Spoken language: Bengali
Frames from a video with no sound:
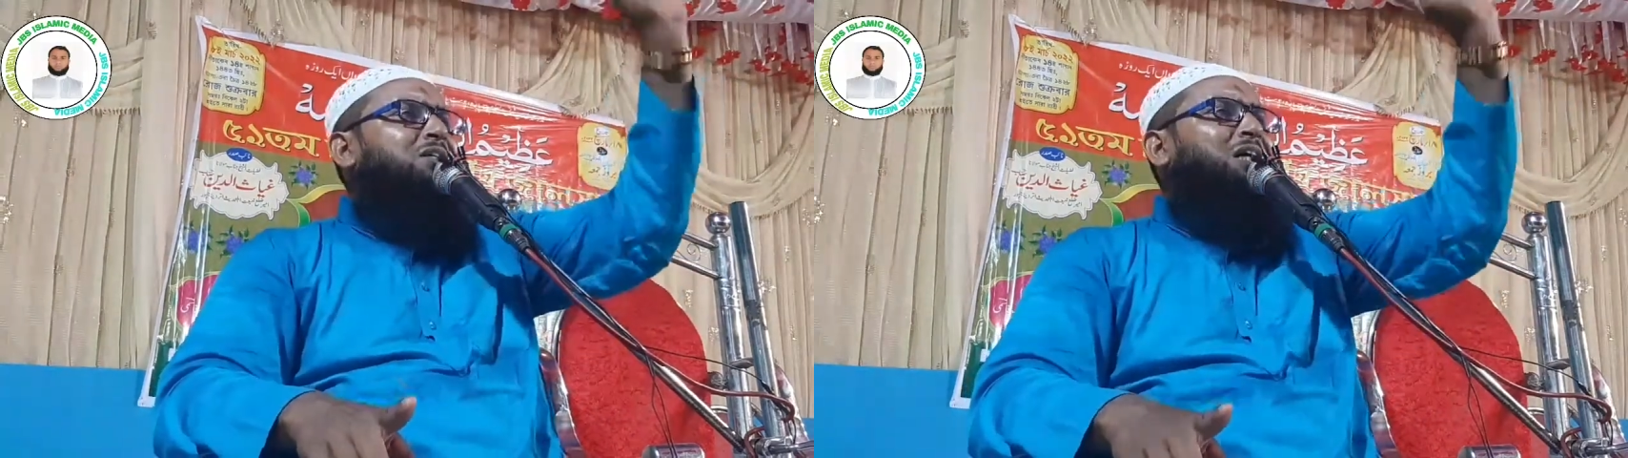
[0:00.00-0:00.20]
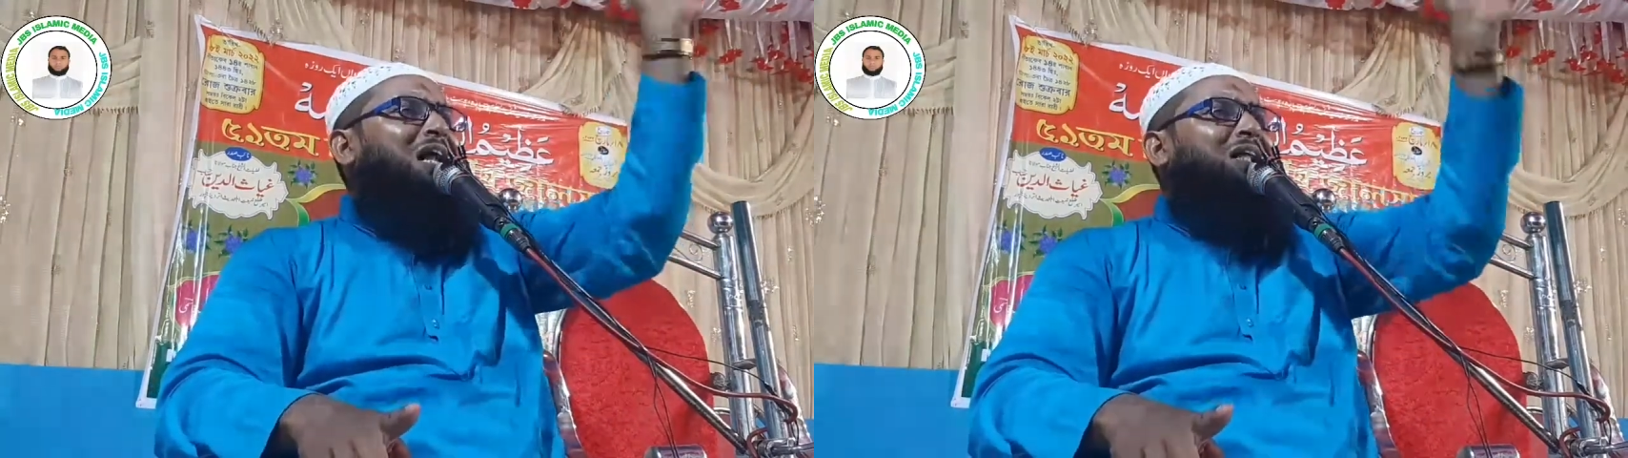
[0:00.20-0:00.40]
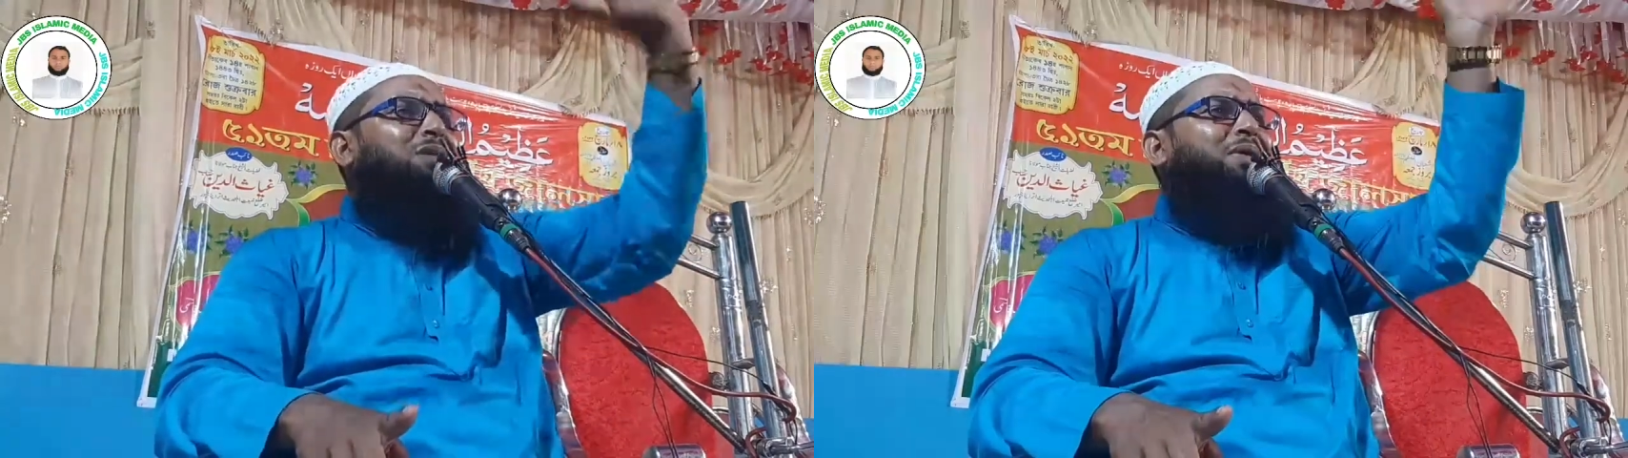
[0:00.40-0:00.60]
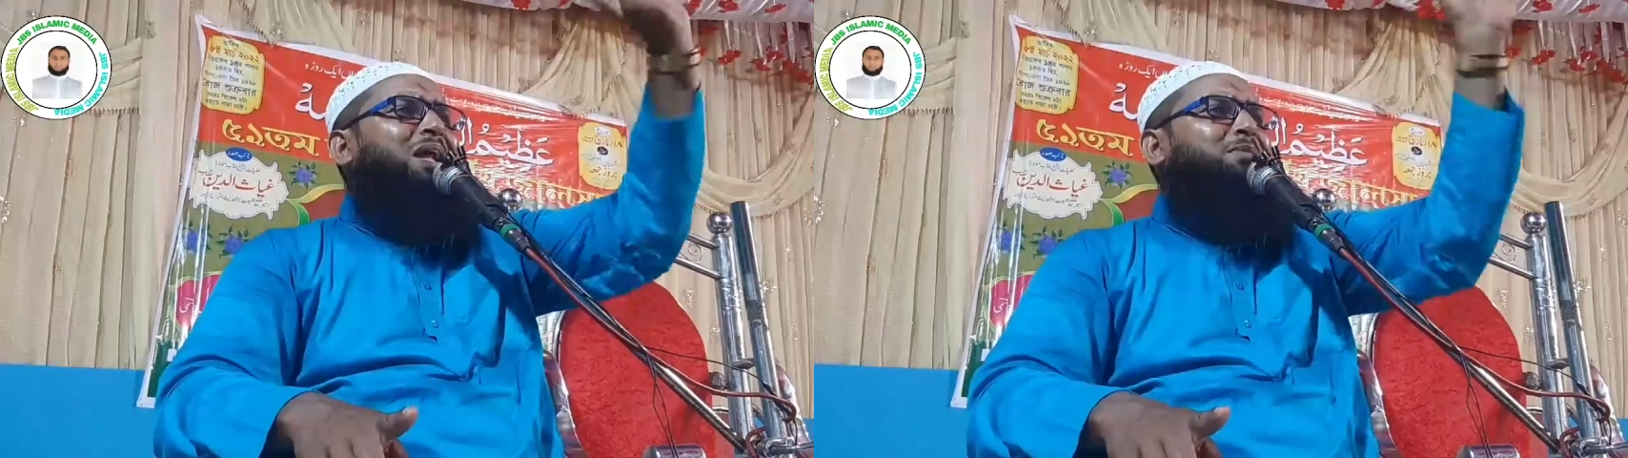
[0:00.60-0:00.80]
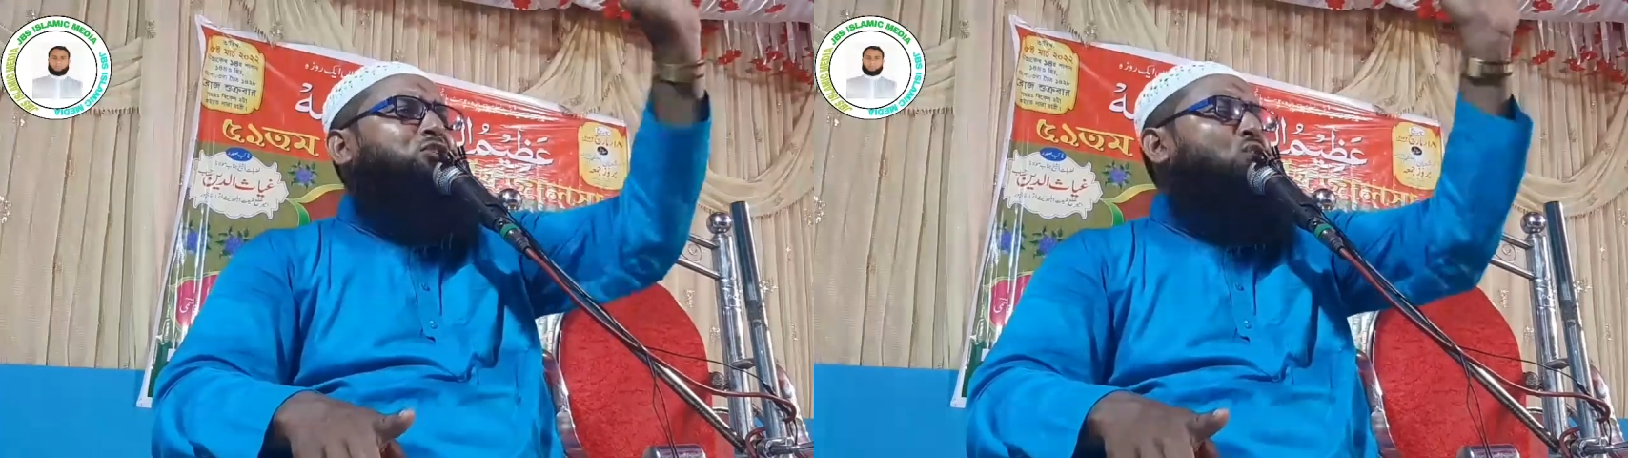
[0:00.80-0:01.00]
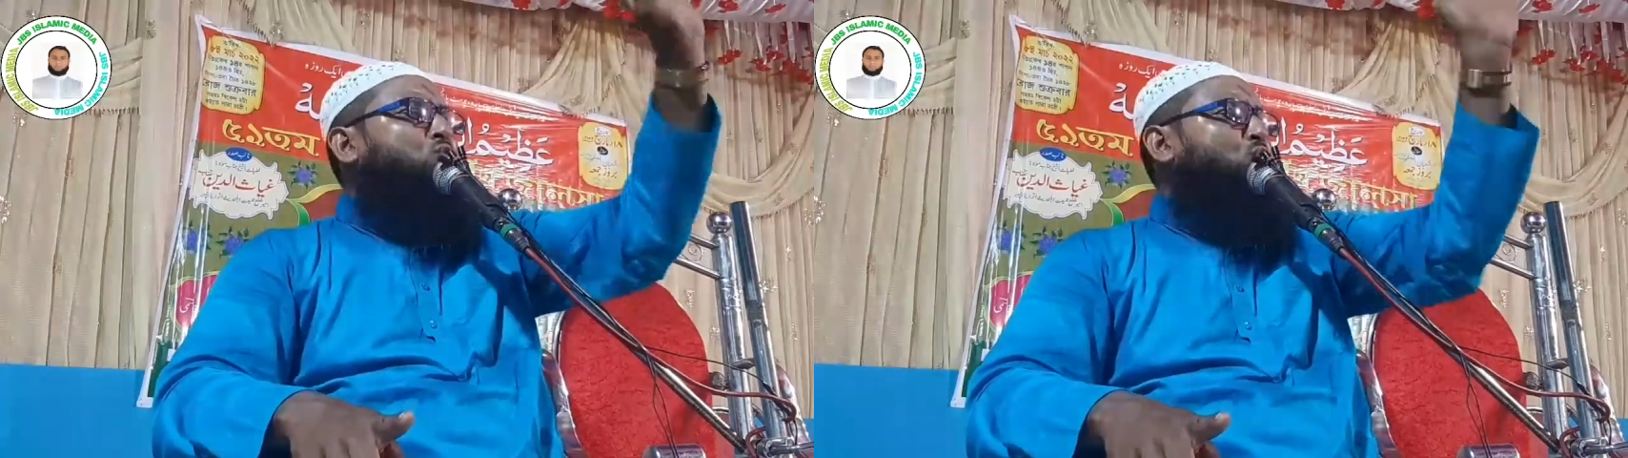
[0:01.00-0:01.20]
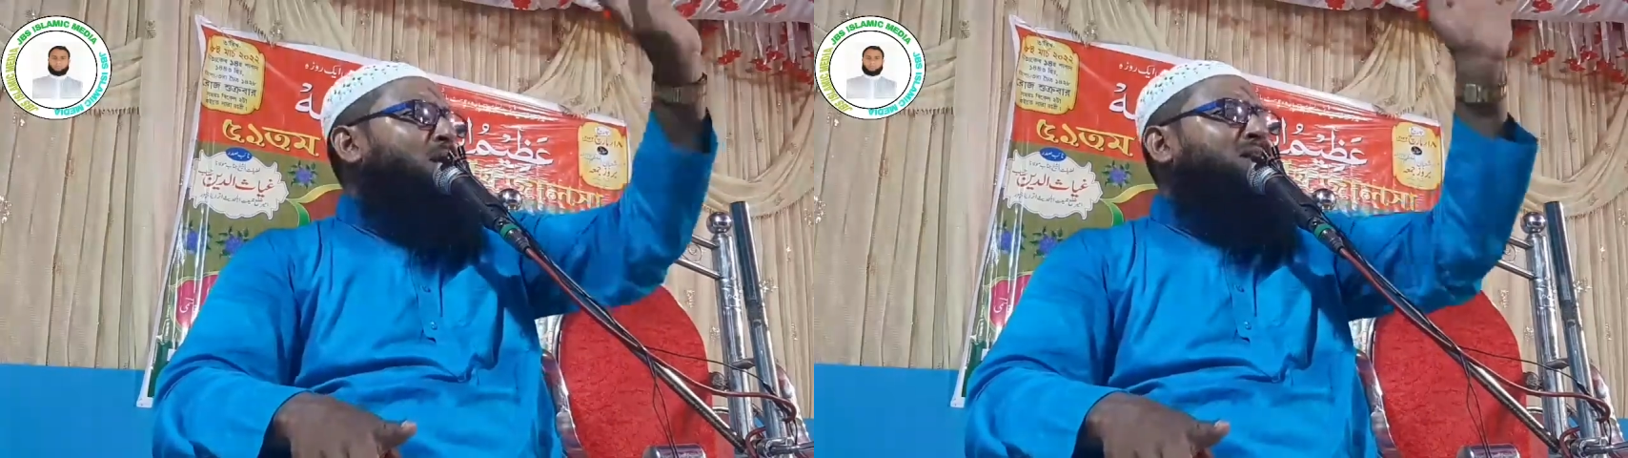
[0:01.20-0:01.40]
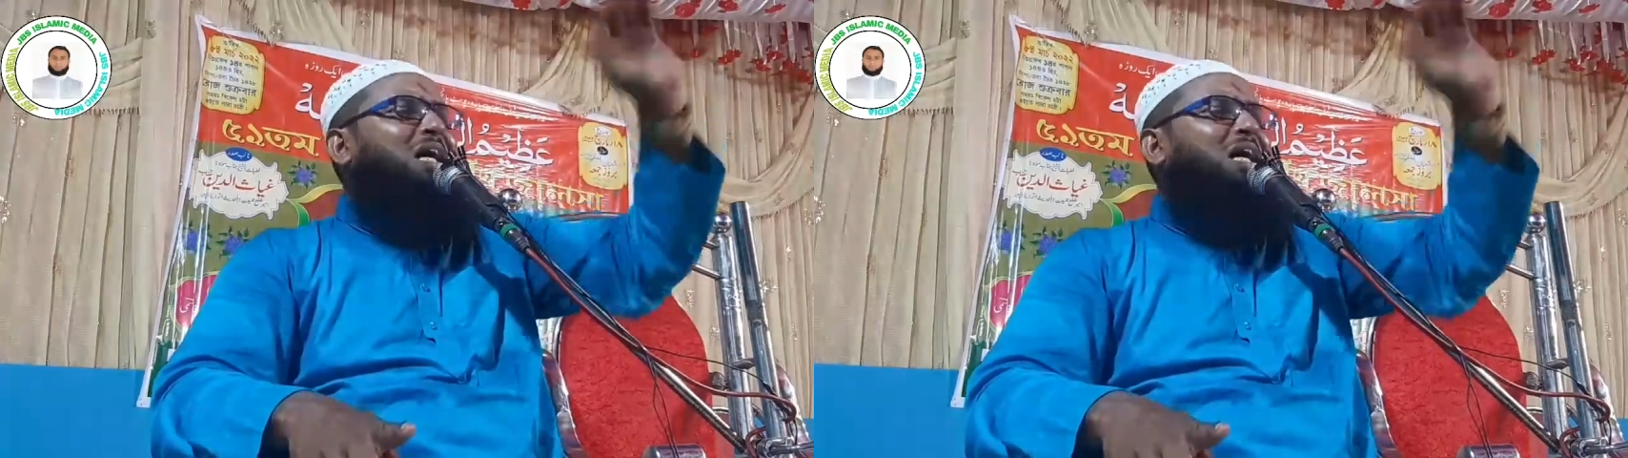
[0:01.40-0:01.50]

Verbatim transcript: সারা জীবন আমি চক্ষুমান